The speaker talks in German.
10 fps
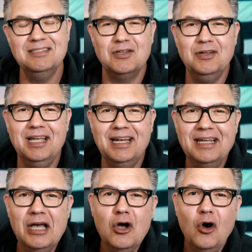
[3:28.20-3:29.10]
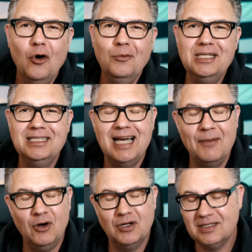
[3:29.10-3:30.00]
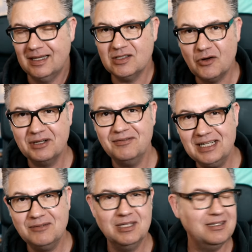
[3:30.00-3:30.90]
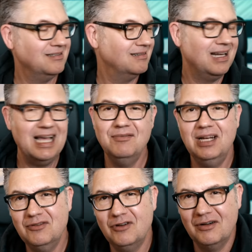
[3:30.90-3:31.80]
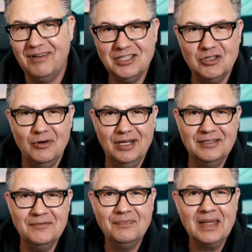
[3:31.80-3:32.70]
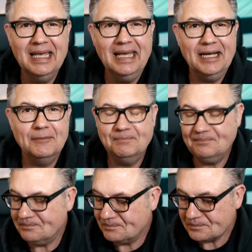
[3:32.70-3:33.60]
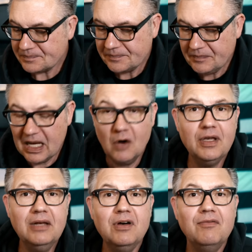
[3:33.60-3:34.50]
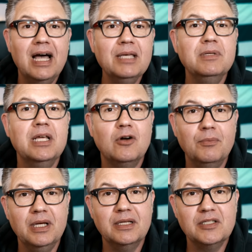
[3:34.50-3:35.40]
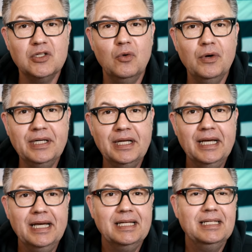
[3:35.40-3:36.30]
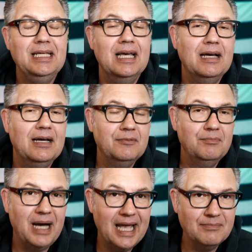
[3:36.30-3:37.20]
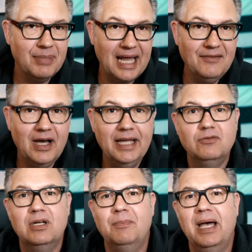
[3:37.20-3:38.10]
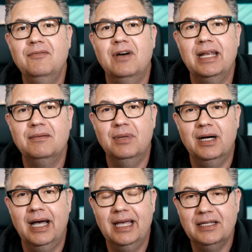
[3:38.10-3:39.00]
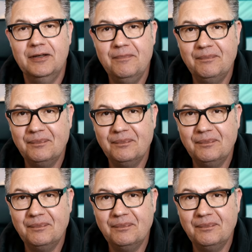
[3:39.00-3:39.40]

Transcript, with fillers: sondern um die Tamrons. Ja, sorry, wenn ich mich ein klein wenig verquatsche heute. Hm, auf jeden Fall war ich mit der Kombination der beiden Brennweiten oder Brennweitenbereiche